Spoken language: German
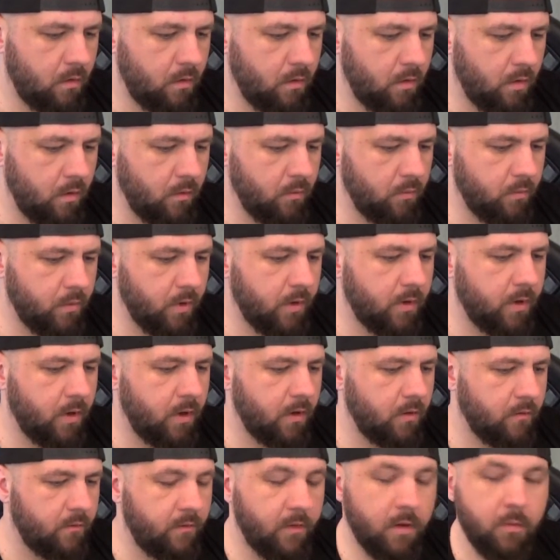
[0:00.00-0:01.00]
Also das Teil
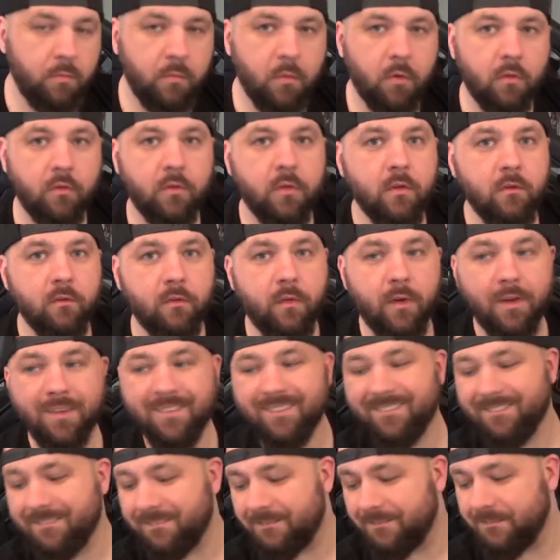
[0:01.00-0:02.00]
gefällt mir auf jeden Fall
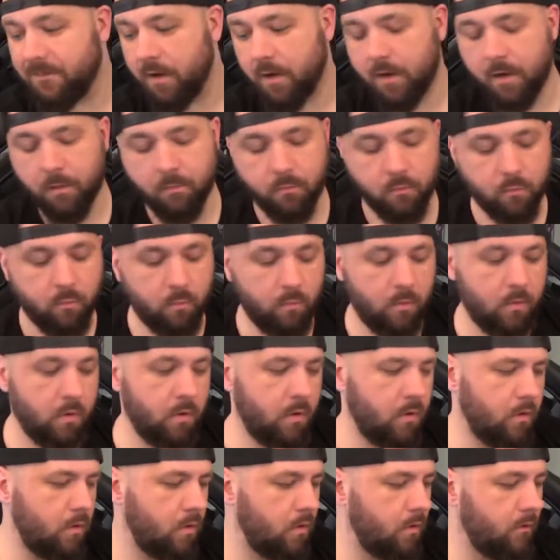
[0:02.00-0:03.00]
verdammt gut.
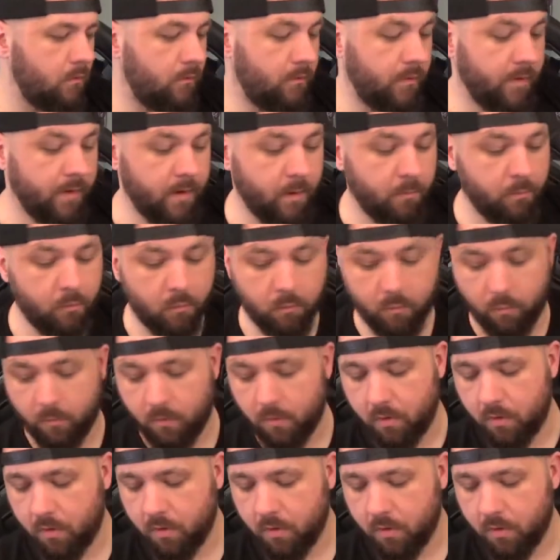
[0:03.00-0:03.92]
Verdammt gut.